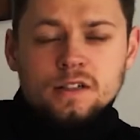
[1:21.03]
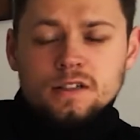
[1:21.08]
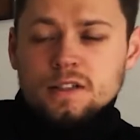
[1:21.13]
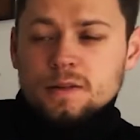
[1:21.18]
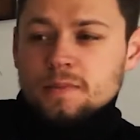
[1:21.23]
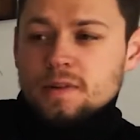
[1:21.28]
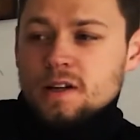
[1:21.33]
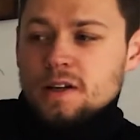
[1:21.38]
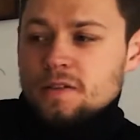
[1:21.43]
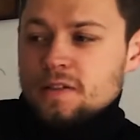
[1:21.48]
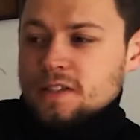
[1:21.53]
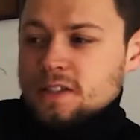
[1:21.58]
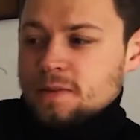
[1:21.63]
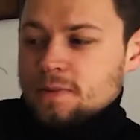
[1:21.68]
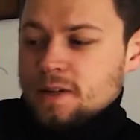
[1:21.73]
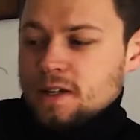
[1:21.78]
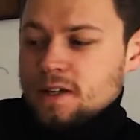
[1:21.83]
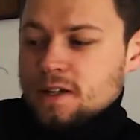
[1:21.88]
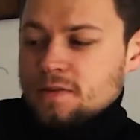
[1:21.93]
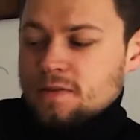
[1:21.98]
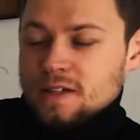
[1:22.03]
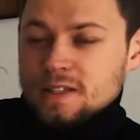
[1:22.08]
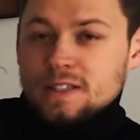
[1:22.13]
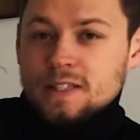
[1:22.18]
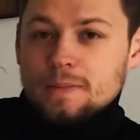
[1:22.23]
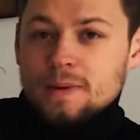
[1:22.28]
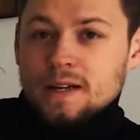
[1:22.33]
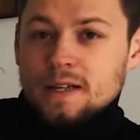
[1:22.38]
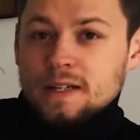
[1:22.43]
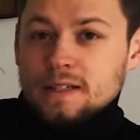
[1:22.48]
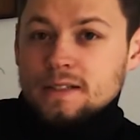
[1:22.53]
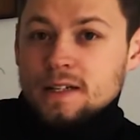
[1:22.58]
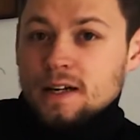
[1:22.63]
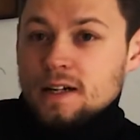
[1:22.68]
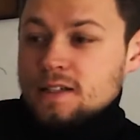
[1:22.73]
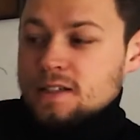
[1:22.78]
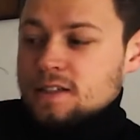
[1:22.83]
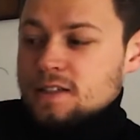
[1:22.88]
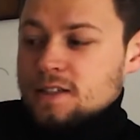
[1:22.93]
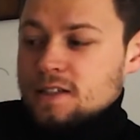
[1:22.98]
ich habe mir ja was, was dabei
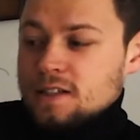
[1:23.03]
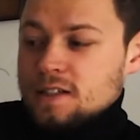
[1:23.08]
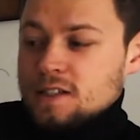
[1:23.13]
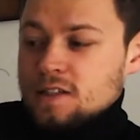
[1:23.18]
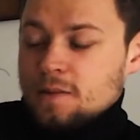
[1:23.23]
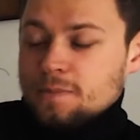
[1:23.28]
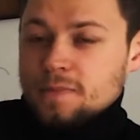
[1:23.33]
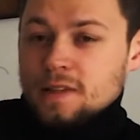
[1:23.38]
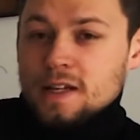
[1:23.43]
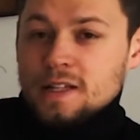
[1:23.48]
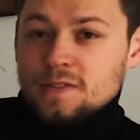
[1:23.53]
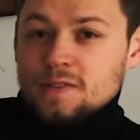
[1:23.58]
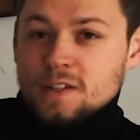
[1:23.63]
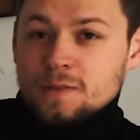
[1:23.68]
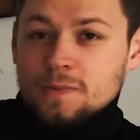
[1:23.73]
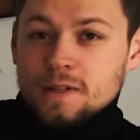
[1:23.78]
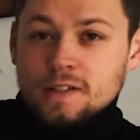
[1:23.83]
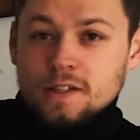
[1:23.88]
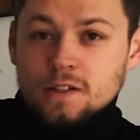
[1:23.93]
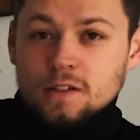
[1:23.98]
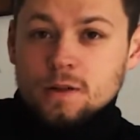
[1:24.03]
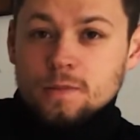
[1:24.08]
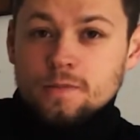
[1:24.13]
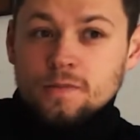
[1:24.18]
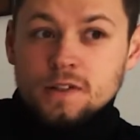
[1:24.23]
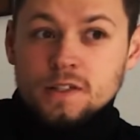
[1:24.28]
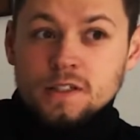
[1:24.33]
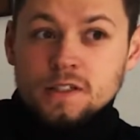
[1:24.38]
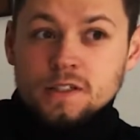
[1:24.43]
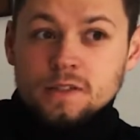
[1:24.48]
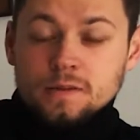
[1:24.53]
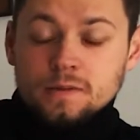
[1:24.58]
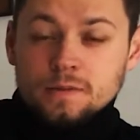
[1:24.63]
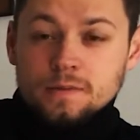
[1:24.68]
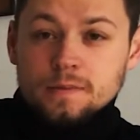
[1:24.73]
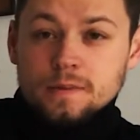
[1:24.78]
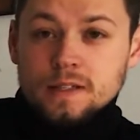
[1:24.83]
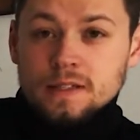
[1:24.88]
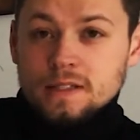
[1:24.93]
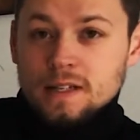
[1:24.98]
gedacht. Also ob da jetzt was mitgenommen wird,
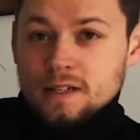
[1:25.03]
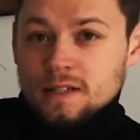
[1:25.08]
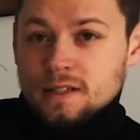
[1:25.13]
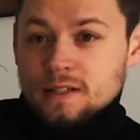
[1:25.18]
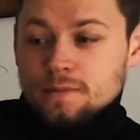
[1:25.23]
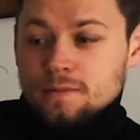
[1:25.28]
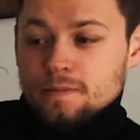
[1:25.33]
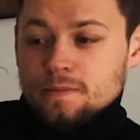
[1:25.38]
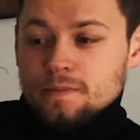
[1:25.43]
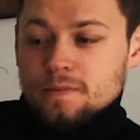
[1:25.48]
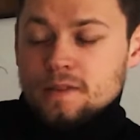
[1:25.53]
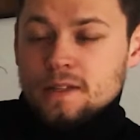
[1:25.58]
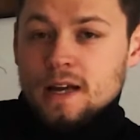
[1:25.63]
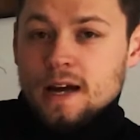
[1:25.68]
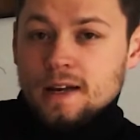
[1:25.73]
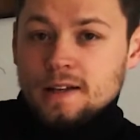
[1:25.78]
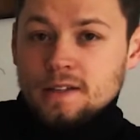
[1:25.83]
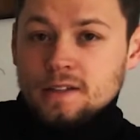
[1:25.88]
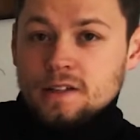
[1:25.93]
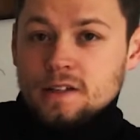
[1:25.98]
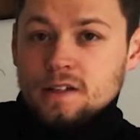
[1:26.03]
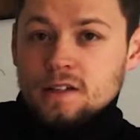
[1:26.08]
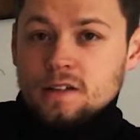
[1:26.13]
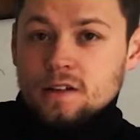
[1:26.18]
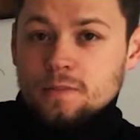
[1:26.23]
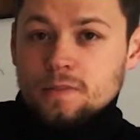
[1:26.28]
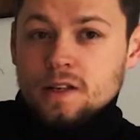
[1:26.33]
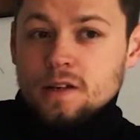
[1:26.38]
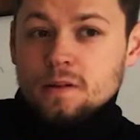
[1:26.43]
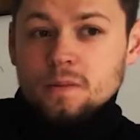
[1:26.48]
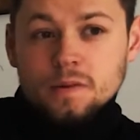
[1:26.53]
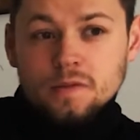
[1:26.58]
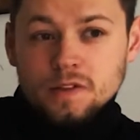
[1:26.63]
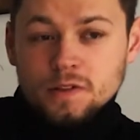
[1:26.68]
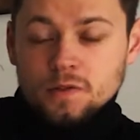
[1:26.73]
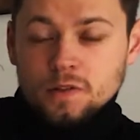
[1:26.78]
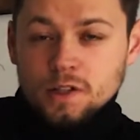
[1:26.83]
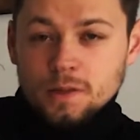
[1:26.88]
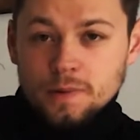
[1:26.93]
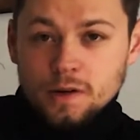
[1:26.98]
ist halt die eine Sache, ob da jemand
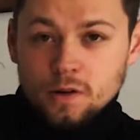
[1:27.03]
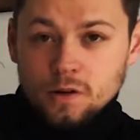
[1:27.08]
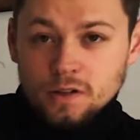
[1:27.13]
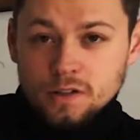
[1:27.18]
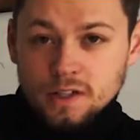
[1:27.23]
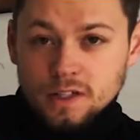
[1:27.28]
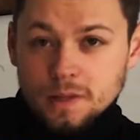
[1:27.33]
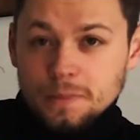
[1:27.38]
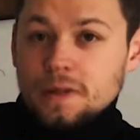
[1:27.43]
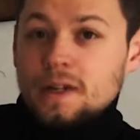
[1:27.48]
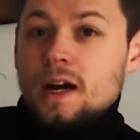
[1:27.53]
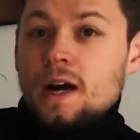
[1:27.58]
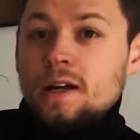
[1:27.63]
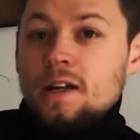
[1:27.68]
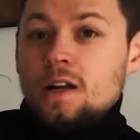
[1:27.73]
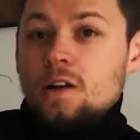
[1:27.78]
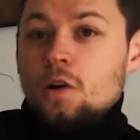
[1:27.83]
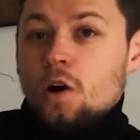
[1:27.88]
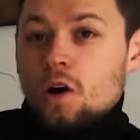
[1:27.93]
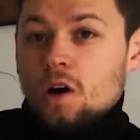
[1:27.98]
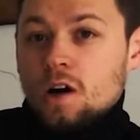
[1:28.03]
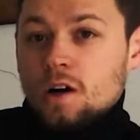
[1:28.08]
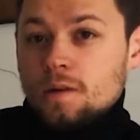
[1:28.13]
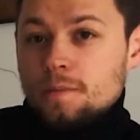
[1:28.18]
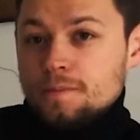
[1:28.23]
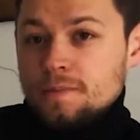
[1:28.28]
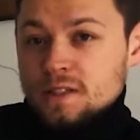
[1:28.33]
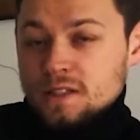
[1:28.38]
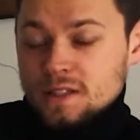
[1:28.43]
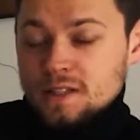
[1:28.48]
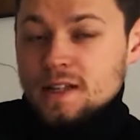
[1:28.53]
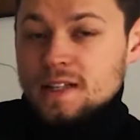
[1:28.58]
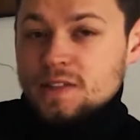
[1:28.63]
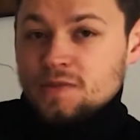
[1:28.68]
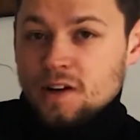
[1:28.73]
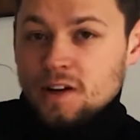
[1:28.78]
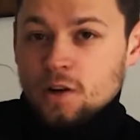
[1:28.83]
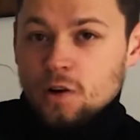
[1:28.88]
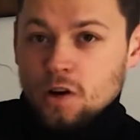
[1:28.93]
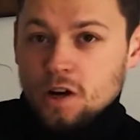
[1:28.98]
was von gebrauchen kann. Aber gerade Locher, es sind ja
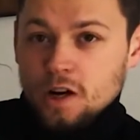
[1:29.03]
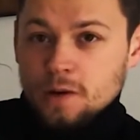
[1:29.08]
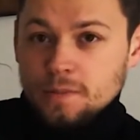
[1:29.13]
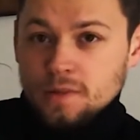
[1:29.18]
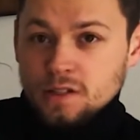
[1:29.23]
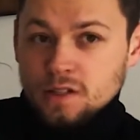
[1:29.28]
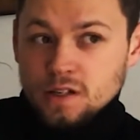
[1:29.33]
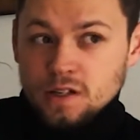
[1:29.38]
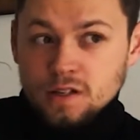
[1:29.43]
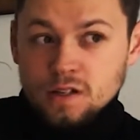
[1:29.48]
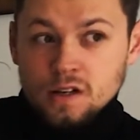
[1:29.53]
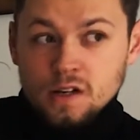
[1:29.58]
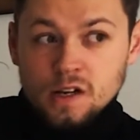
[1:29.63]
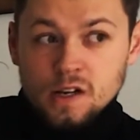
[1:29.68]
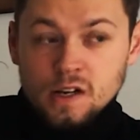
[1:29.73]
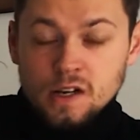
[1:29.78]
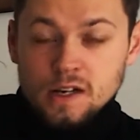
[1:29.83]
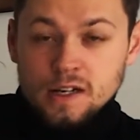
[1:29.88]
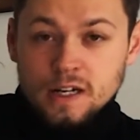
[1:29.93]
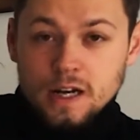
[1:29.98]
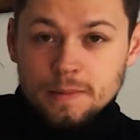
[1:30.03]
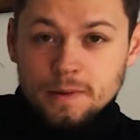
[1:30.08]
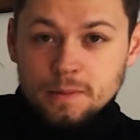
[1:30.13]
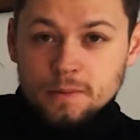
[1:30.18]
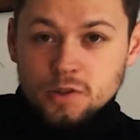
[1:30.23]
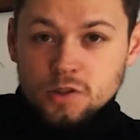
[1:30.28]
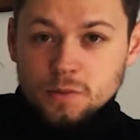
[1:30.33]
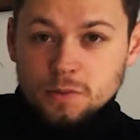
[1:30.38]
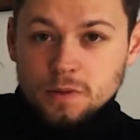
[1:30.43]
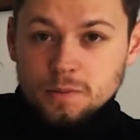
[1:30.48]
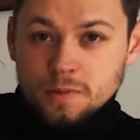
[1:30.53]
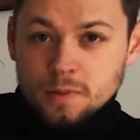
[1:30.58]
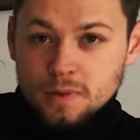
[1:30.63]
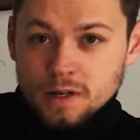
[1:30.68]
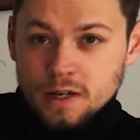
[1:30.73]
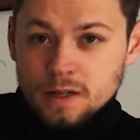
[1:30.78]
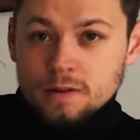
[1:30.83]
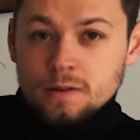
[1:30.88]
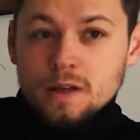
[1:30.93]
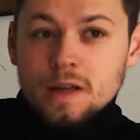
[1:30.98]
zwei Locher mit drin, kann man bestimmt immer,
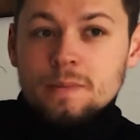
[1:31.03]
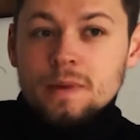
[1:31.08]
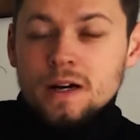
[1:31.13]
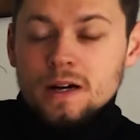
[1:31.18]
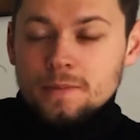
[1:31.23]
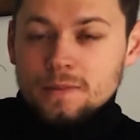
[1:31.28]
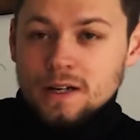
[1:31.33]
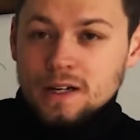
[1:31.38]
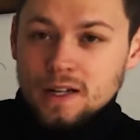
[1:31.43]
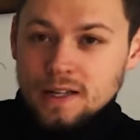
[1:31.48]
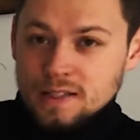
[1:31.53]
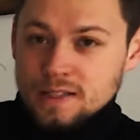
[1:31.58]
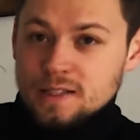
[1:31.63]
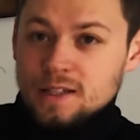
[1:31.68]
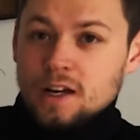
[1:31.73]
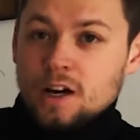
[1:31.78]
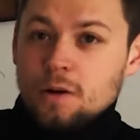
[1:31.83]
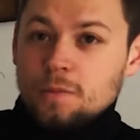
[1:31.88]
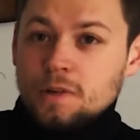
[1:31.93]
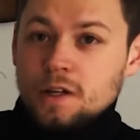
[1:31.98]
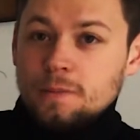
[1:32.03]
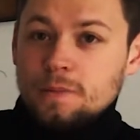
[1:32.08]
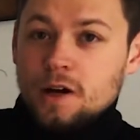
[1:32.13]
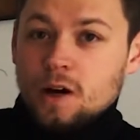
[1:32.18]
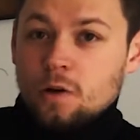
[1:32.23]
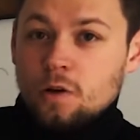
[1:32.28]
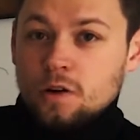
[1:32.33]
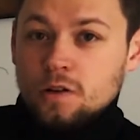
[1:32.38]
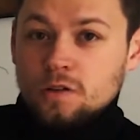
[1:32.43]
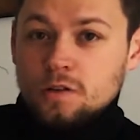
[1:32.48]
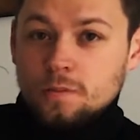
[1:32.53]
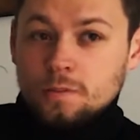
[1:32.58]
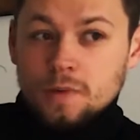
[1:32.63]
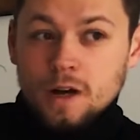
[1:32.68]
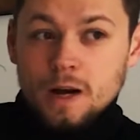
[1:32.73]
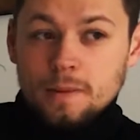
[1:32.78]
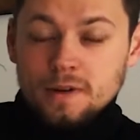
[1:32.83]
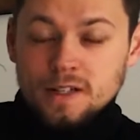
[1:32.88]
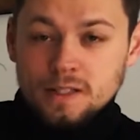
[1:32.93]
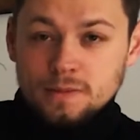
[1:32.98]
immer im Klassenraum gebrauchen,
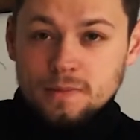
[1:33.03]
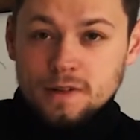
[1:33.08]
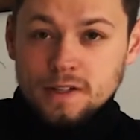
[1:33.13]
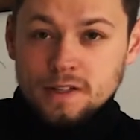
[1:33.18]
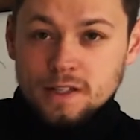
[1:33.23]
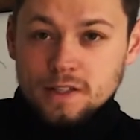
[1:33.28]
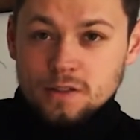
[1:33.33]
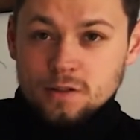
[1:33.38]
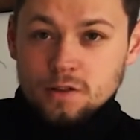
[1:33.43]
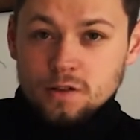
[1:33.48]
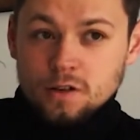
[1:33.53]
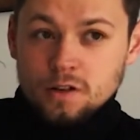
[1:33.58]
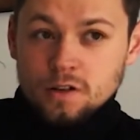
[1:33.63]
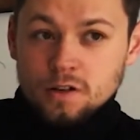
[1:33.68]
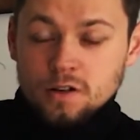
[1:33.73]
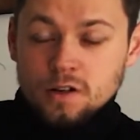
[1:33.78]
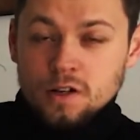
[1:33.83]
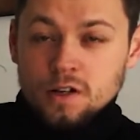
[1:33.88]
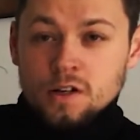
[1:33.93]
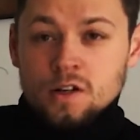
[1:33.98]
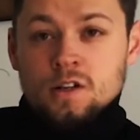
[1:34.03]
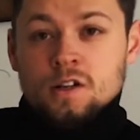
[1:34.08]
um Arbeitsblätter zu lochen.